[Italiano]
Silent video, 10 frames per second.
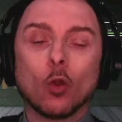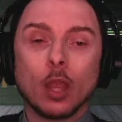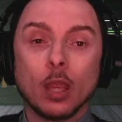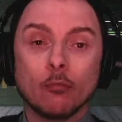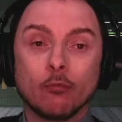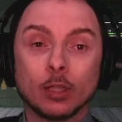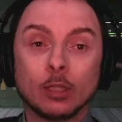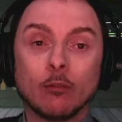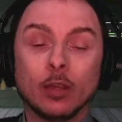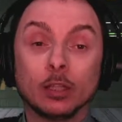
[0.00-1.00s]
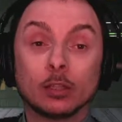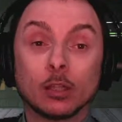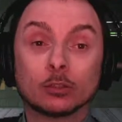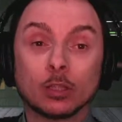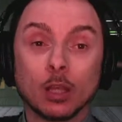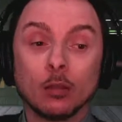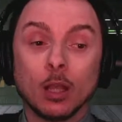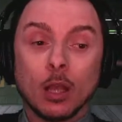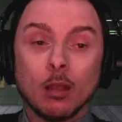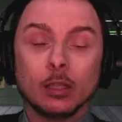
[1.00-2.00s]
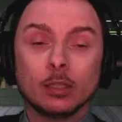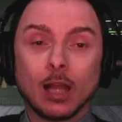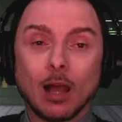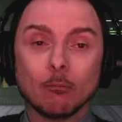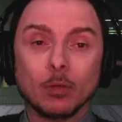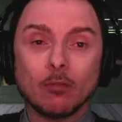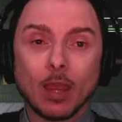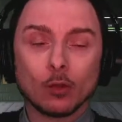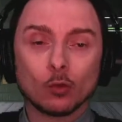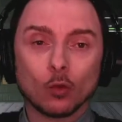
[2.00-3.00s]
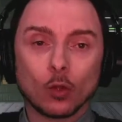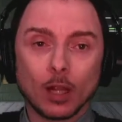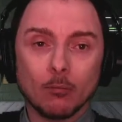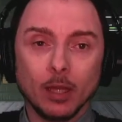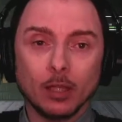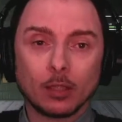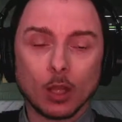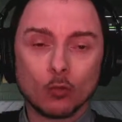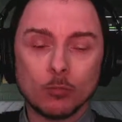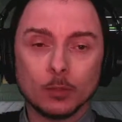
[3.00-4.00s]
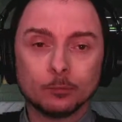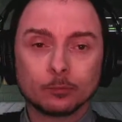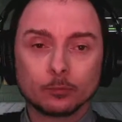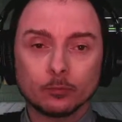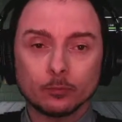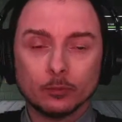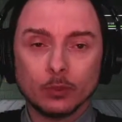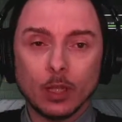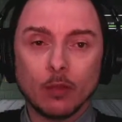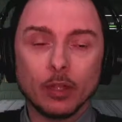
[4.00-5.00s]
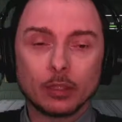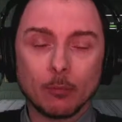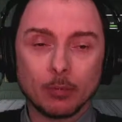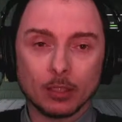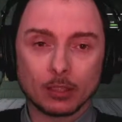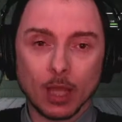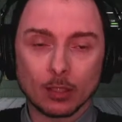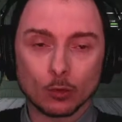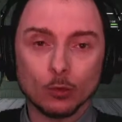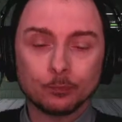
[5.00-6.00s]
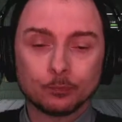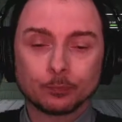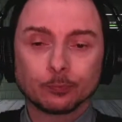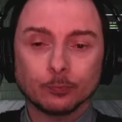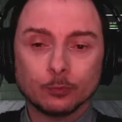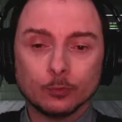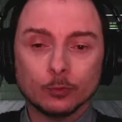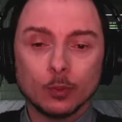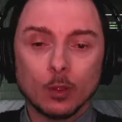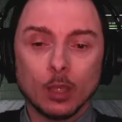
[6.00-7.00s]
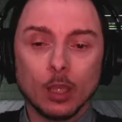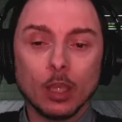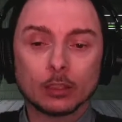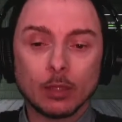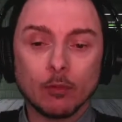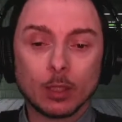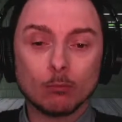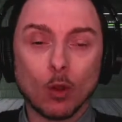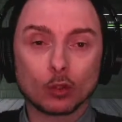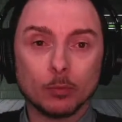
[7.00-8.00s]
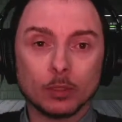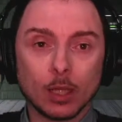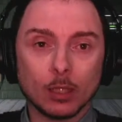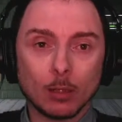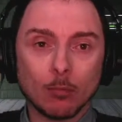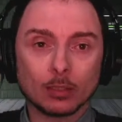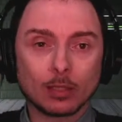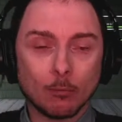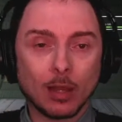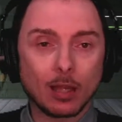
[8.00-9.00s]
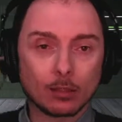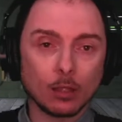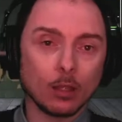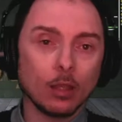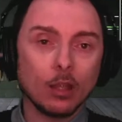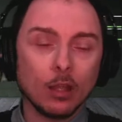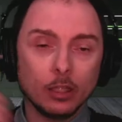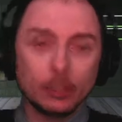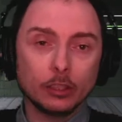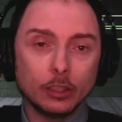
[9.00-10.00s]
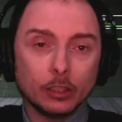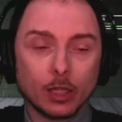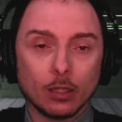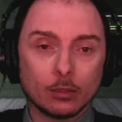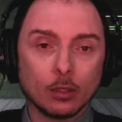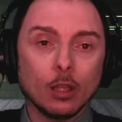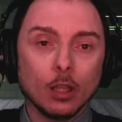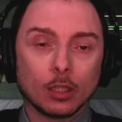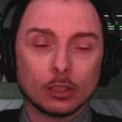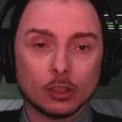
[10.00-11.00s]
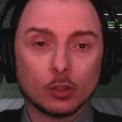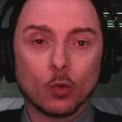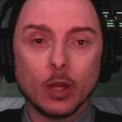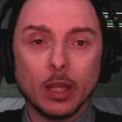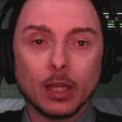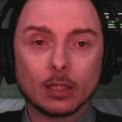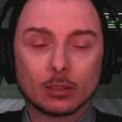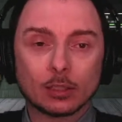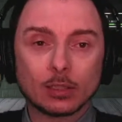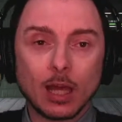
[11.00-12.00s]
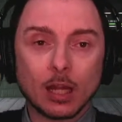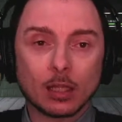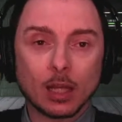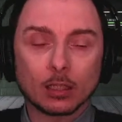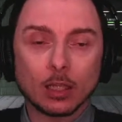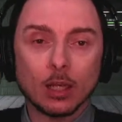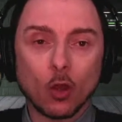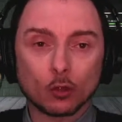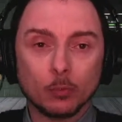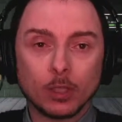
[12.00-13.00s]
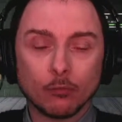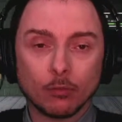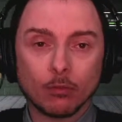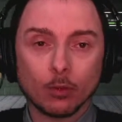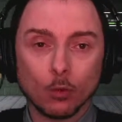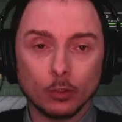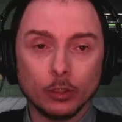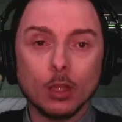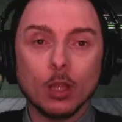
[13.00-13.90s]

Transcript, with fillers: e effettivamente se i cambi vengono realmente come avete pensato e se avete un ospite da un'altra parte in internet che si collega a testare che anche l'ospite funzioni